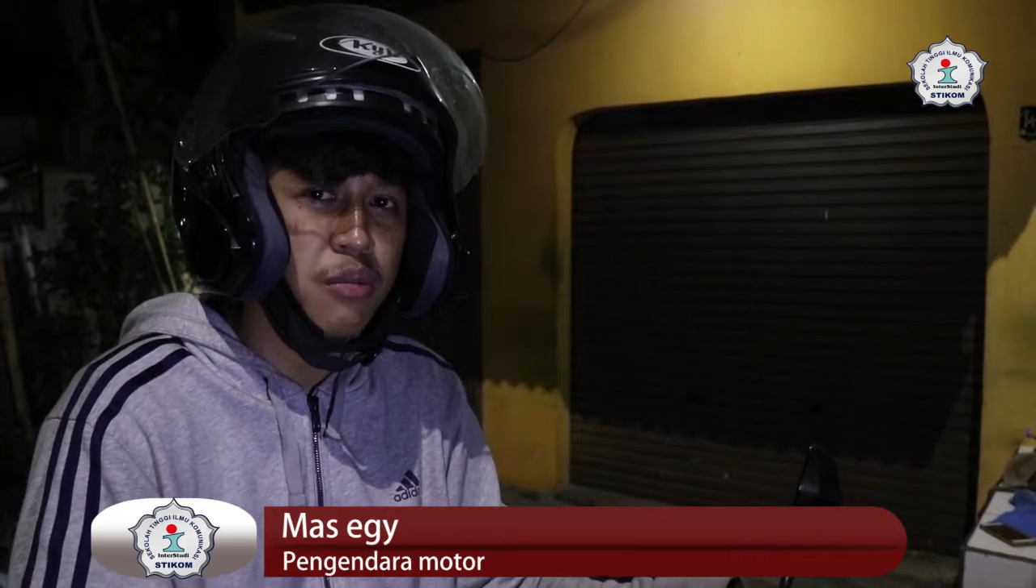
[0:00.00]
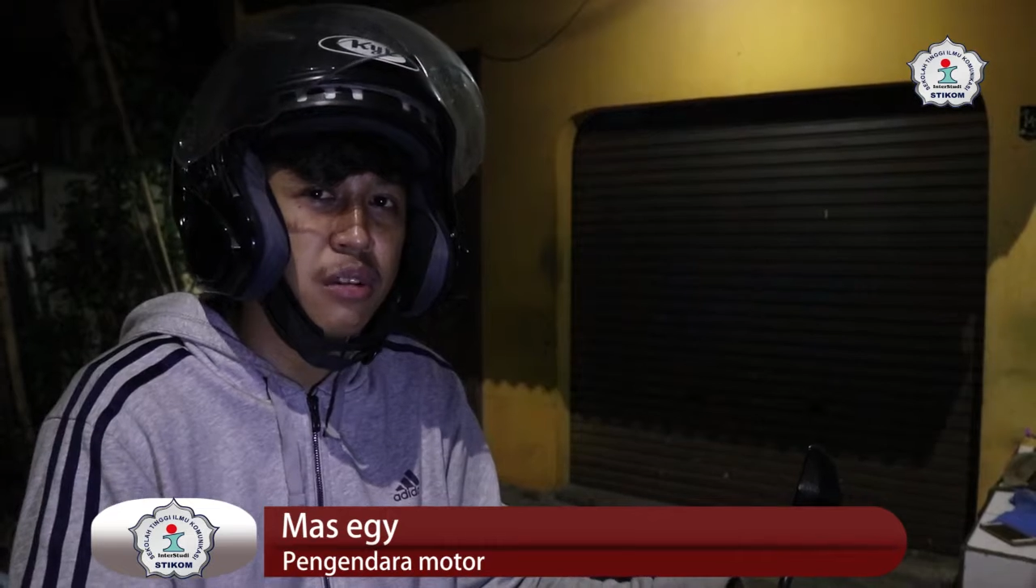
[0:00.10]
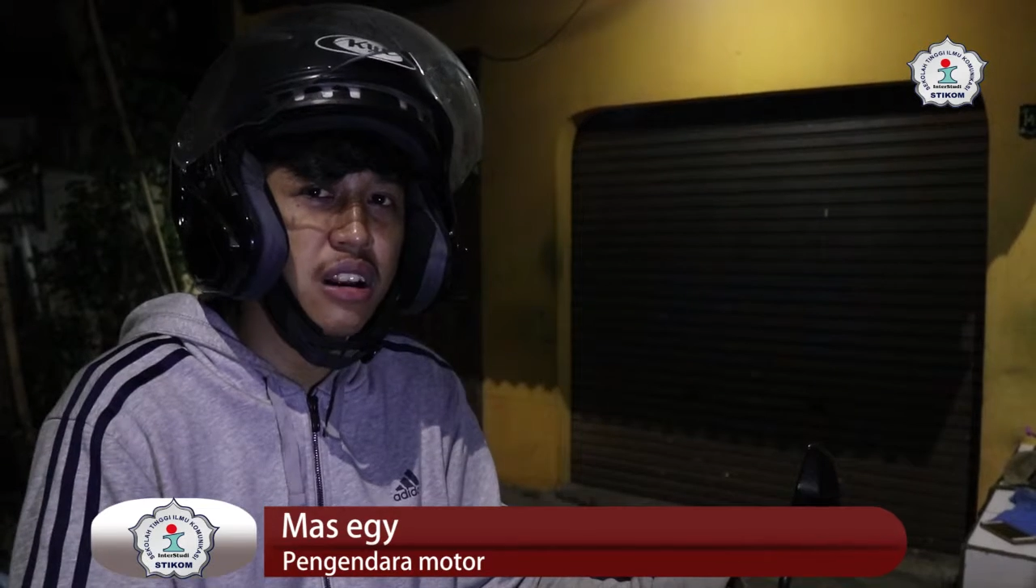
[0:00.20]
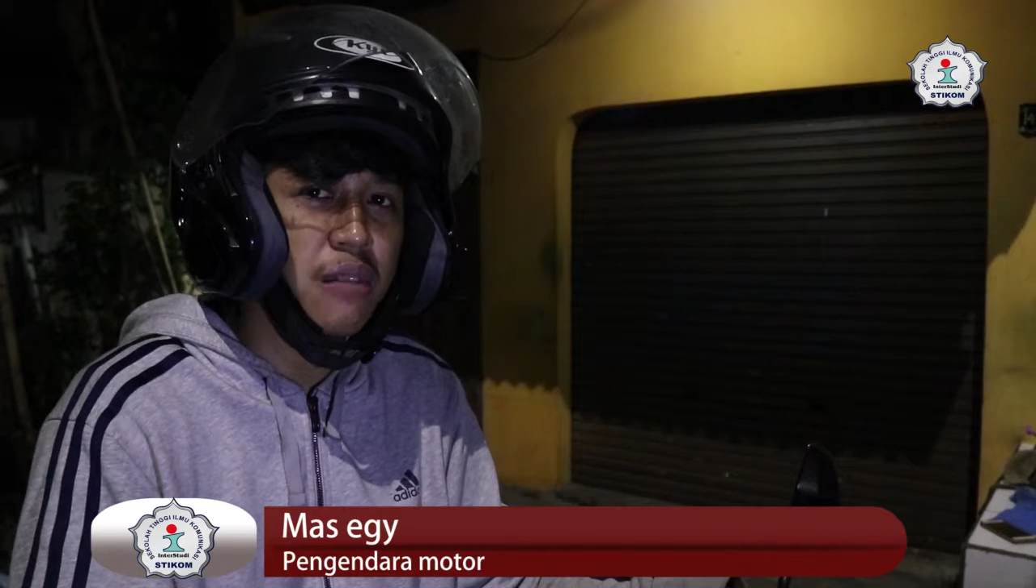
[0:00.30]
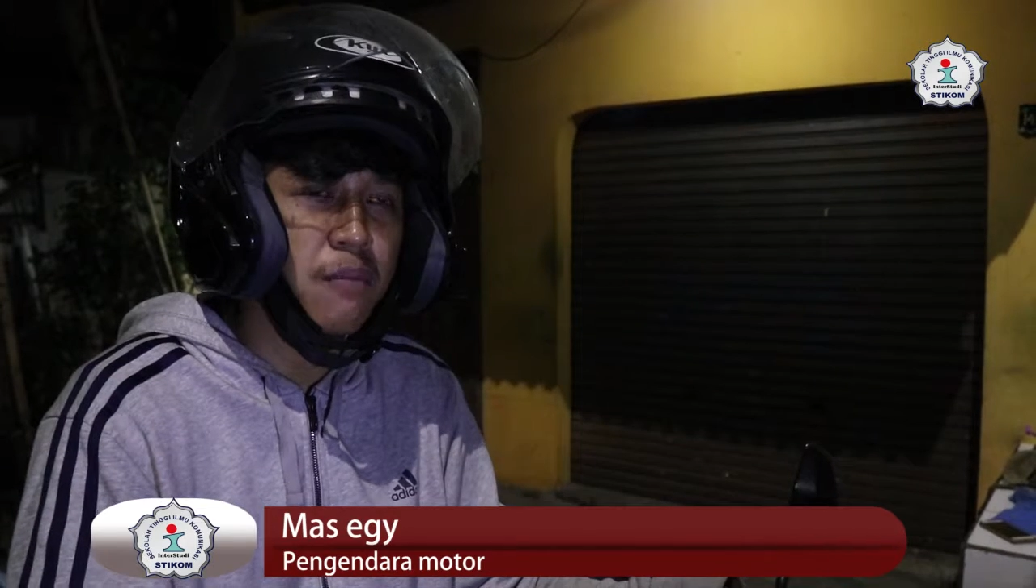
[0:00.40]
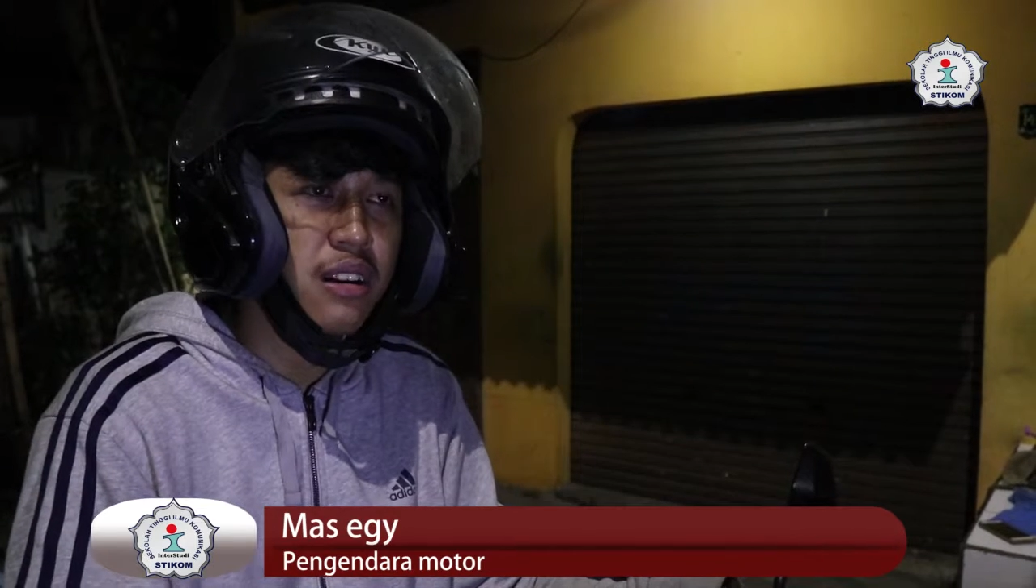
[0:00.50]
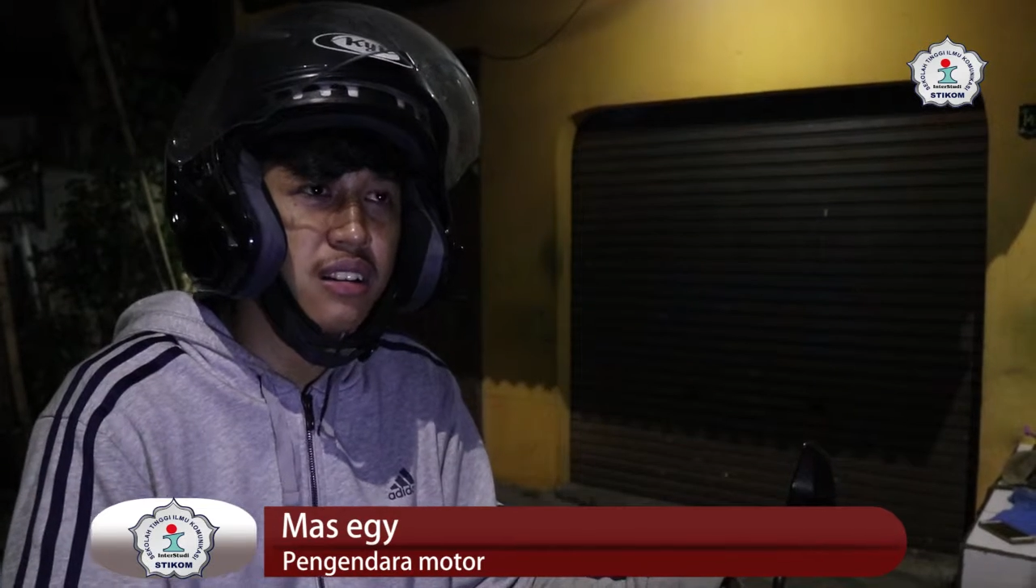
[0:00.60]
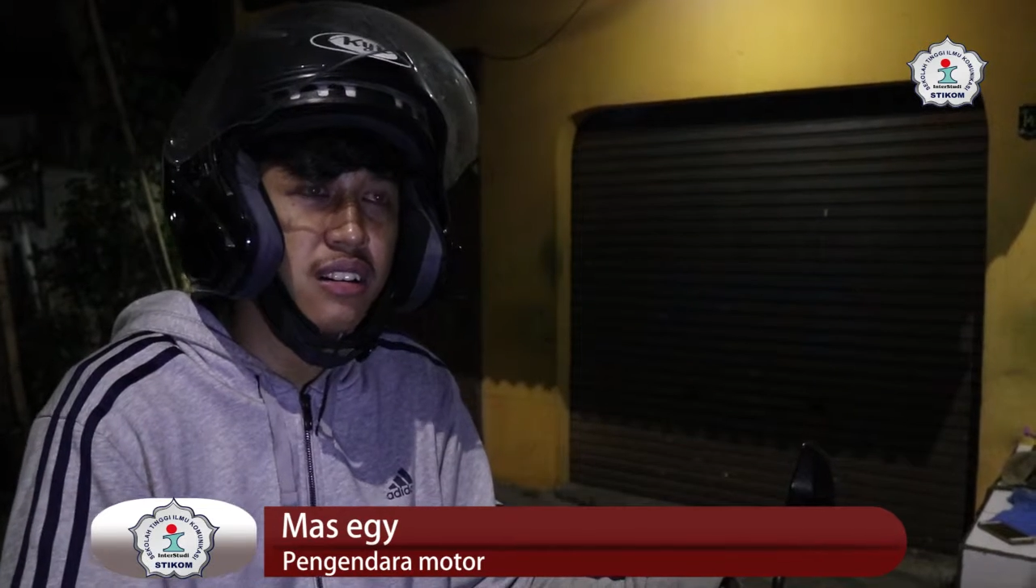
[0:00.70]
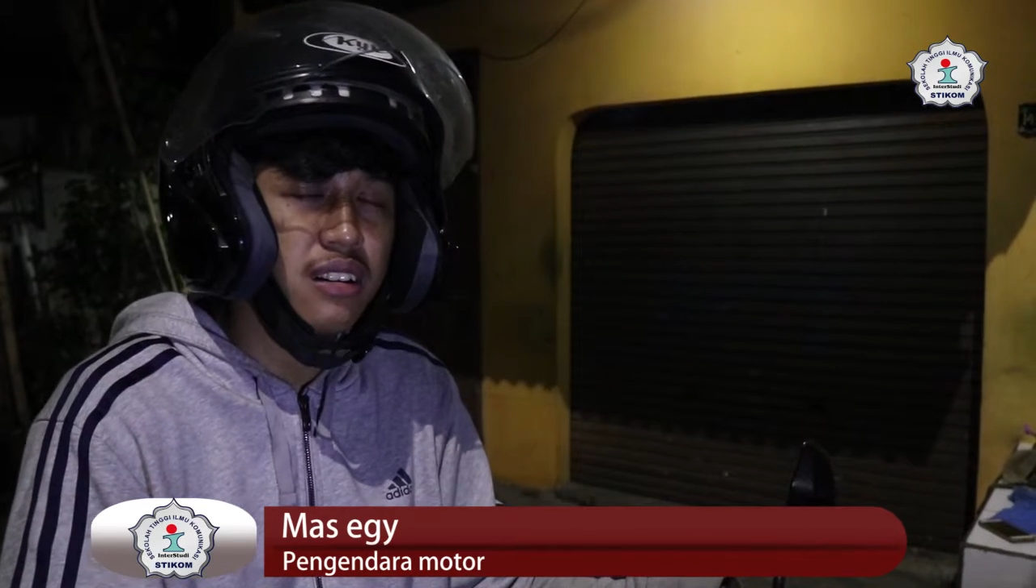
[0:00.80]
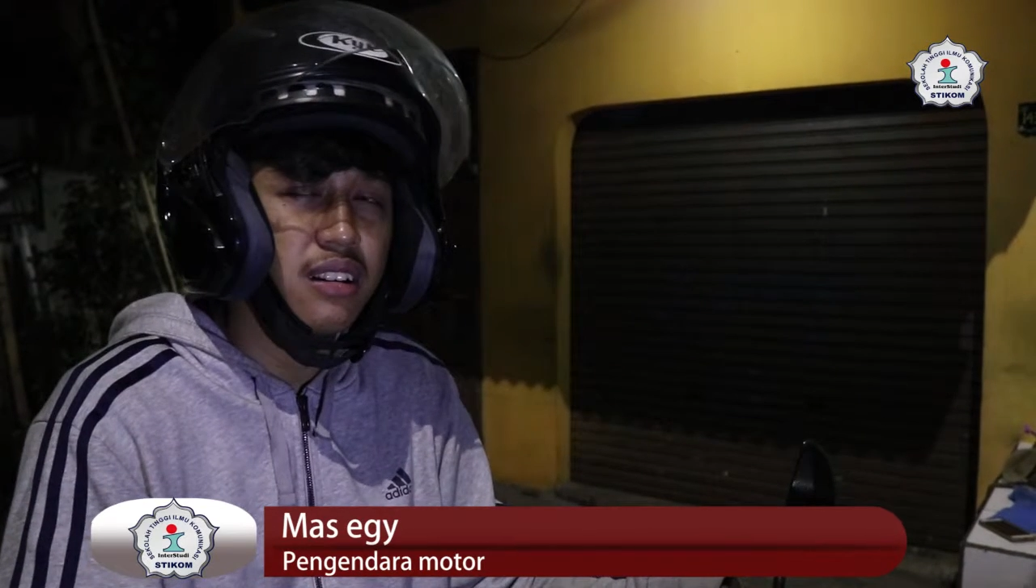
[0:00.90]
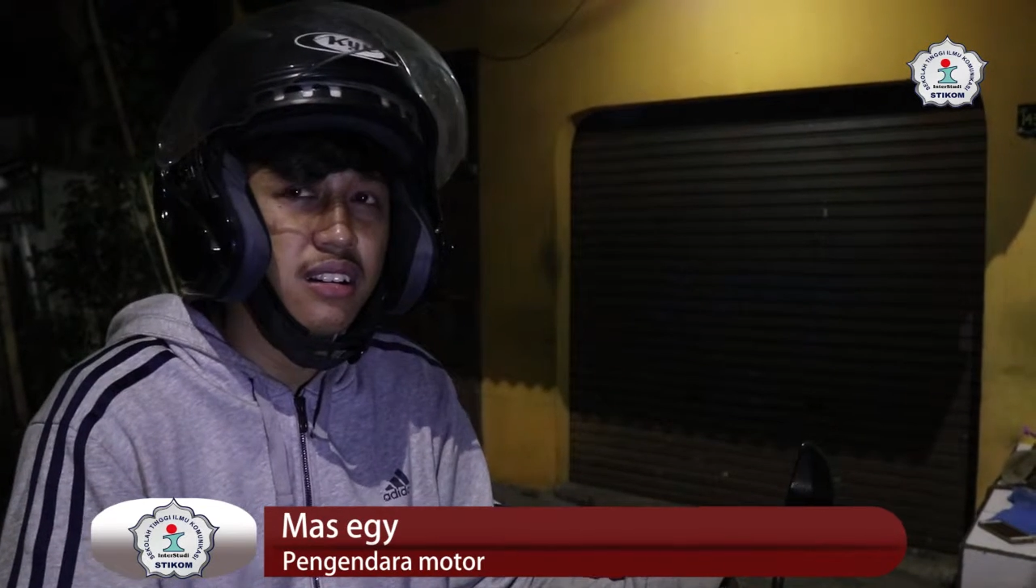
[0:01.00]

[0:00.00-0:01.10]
balapan ya